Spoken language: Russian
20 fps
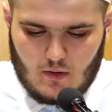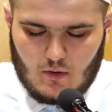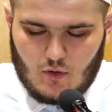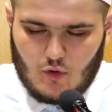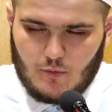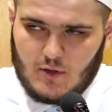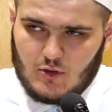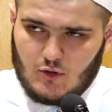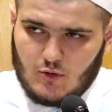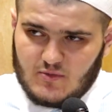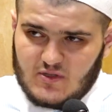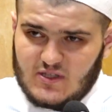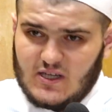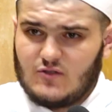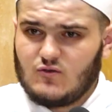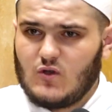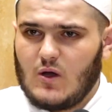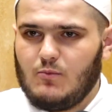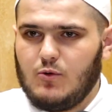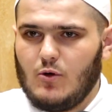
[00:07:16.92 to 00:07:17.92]
Но потом
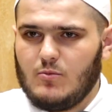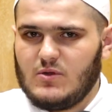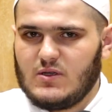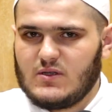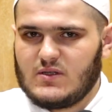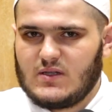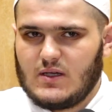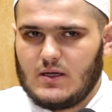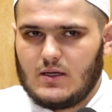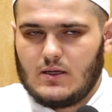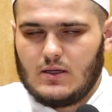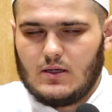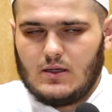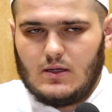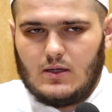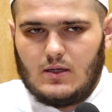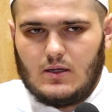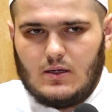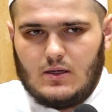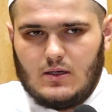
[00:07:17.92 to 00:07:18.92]
сразу опомнился
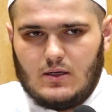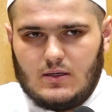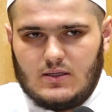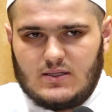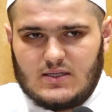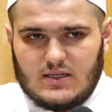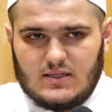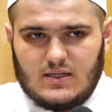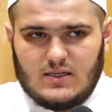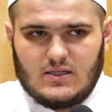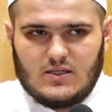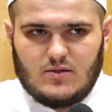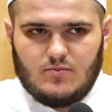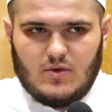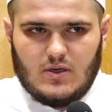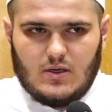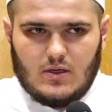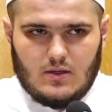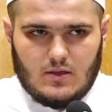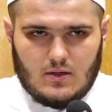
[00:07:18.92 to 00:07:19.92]
и сказал
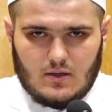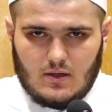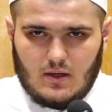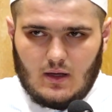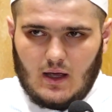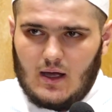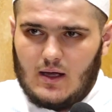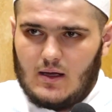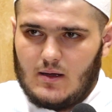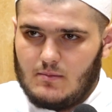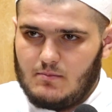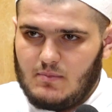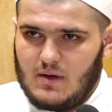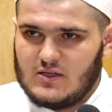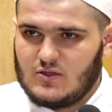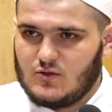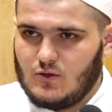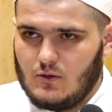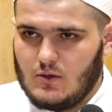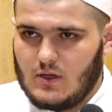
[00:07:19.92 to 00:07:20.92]
себе, я
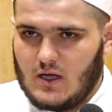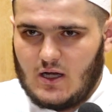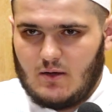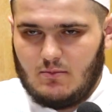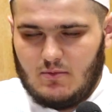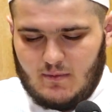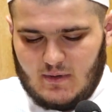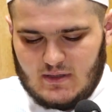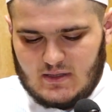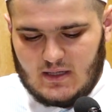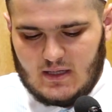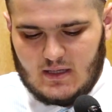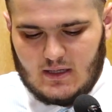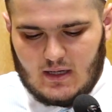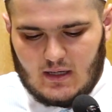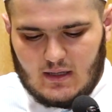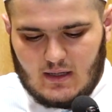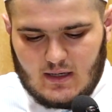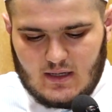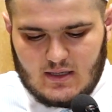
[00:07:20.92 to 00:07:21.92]
посол, как бы посланник
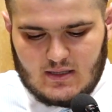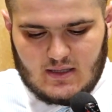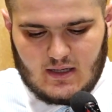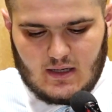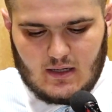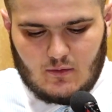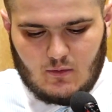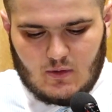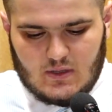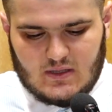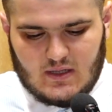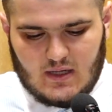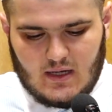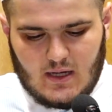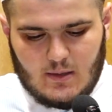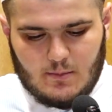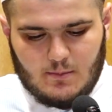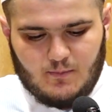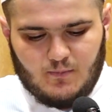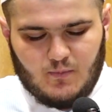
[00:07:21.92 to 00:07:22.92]
Аллаха, алейхиссалату
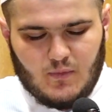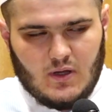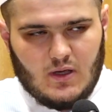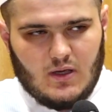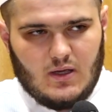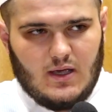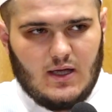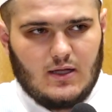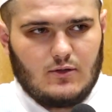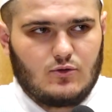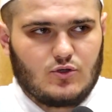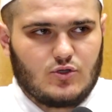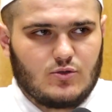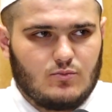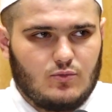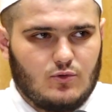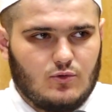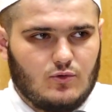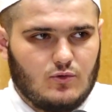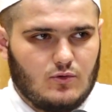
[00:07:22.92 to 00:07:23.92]
вассалям, я должен
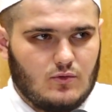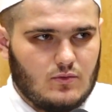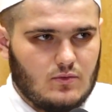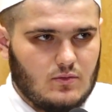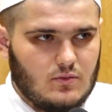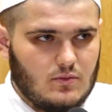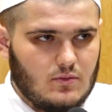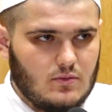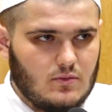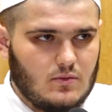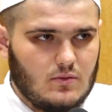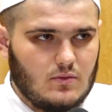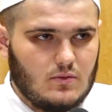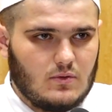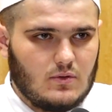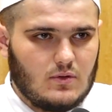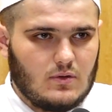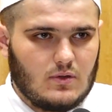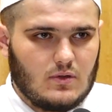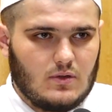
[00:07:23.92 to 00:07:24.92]
буду
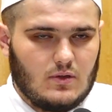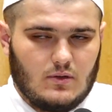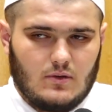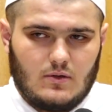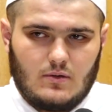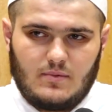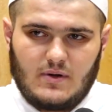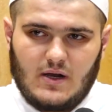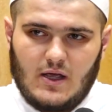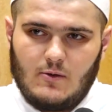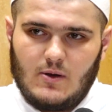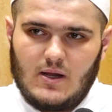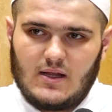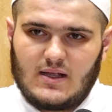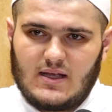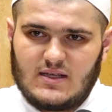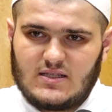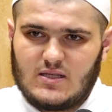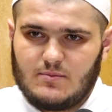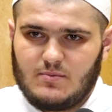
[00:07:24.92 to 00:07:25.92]
э, проявлять
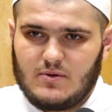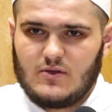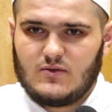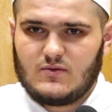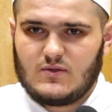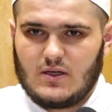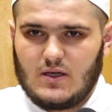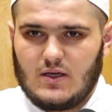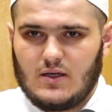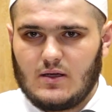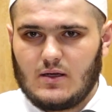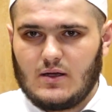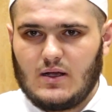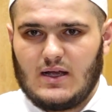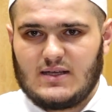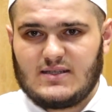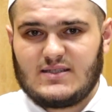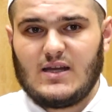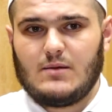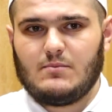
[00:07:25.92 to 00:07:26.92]
гостеприимство
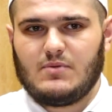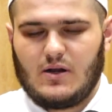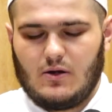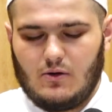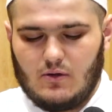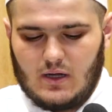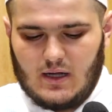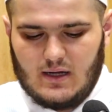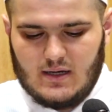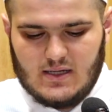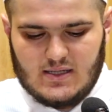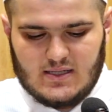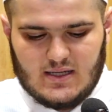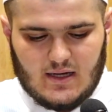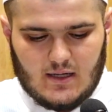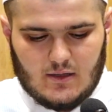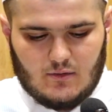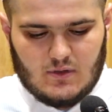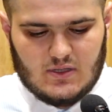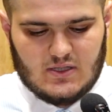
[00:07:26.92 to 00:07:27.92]
гостям пророка,
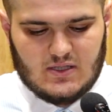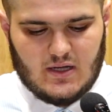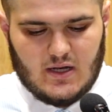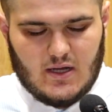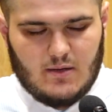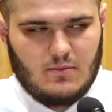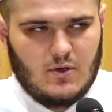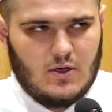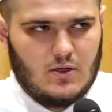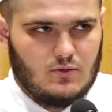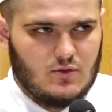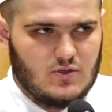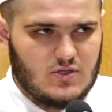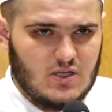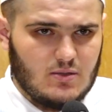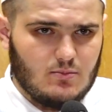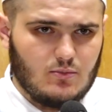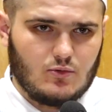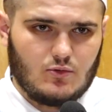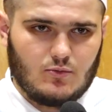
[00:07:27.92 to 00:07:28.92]
алейхиссалату вассалям, то есть
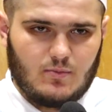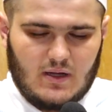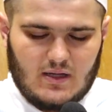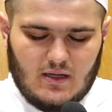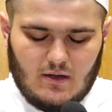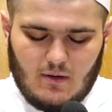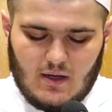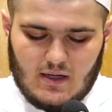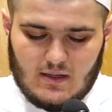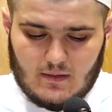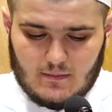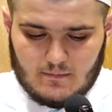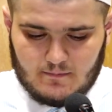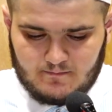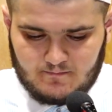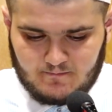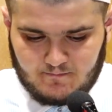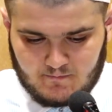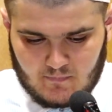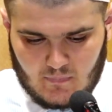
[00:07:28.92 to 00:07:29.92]
им буду подавать
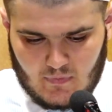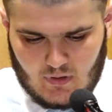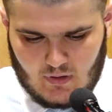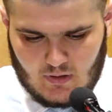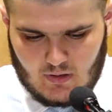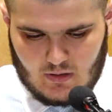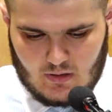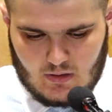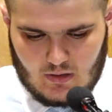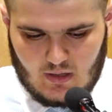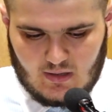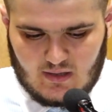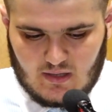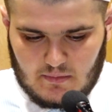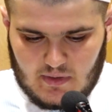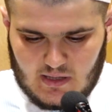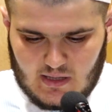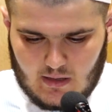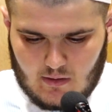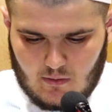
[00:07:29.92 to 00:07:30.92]
э, это
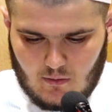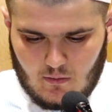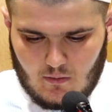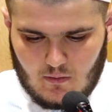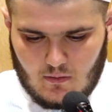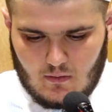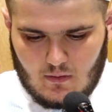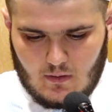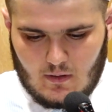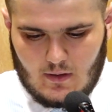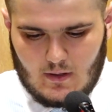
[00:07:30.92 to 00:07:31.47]
молоко,